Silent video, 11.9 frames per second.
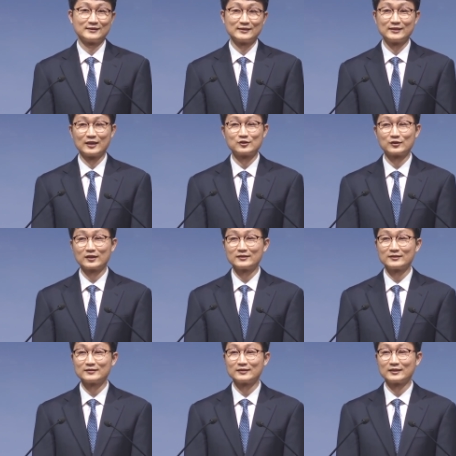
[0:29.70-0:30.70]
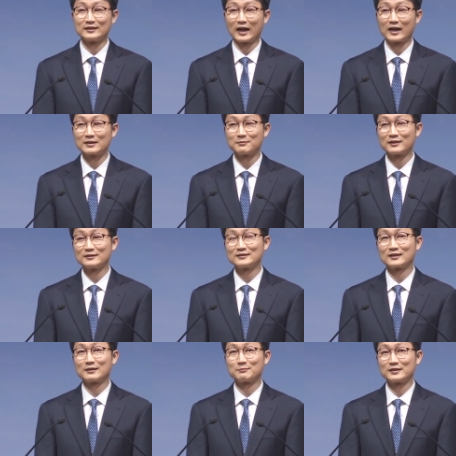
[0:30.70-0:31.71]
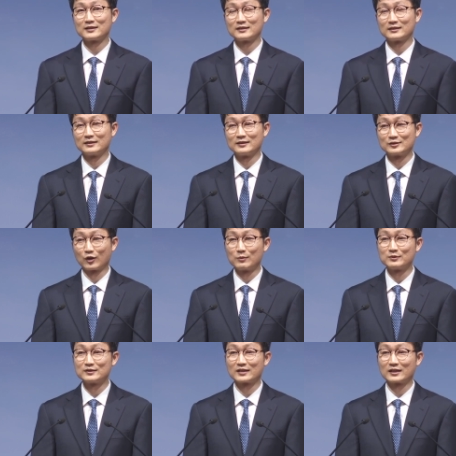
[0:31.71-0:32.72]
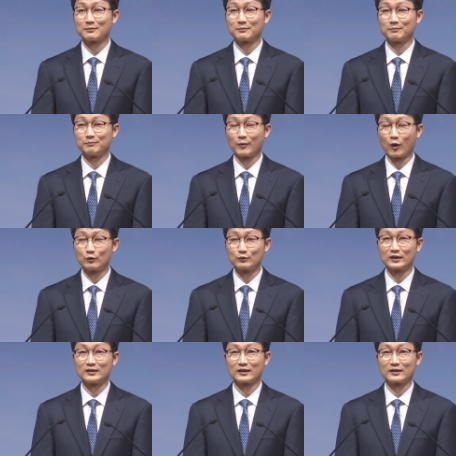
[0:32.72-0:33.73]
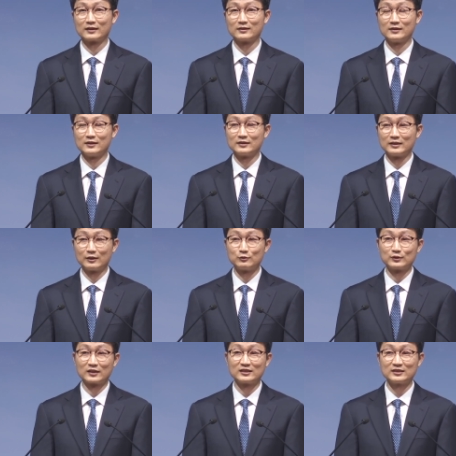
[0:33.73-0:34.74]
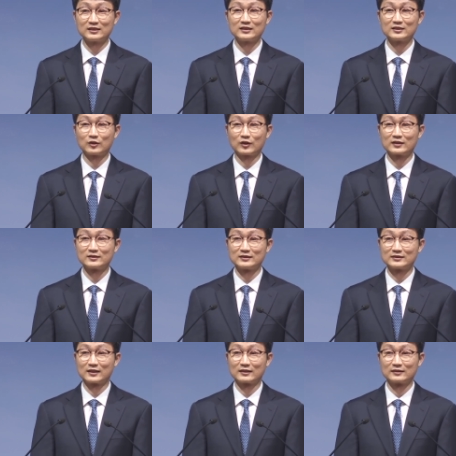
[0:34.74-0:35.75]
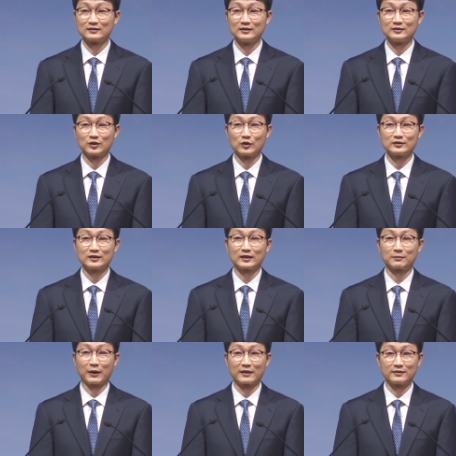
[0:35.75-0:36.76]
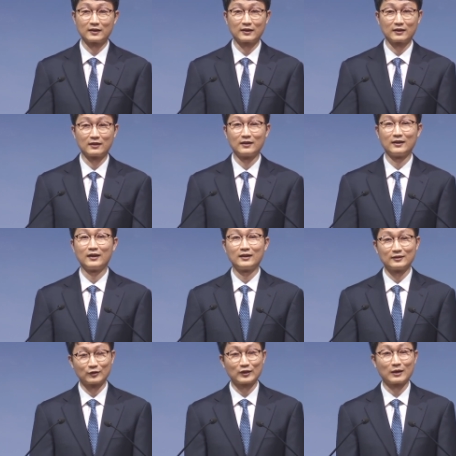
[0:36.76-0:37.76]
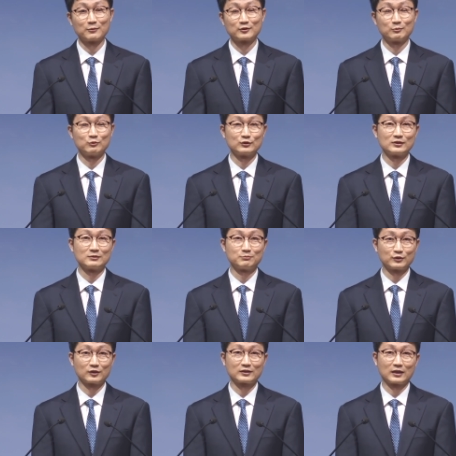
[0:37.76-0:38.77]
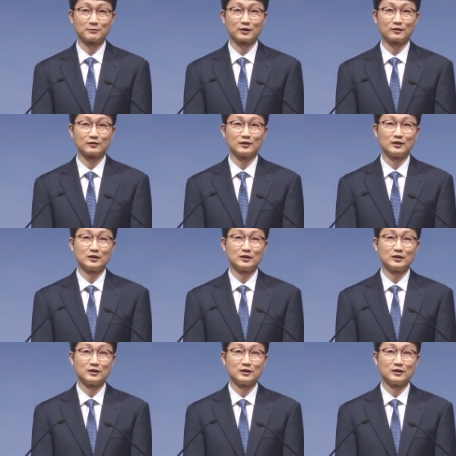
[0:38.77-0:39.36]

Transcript: 예전에는 이 나이 많은 사람이 이 젊은 사람 얼굴에다가 내 눈에 흙이 들어가는 이상 절대 반대 이렇게 하면서 물을 뿌렸다면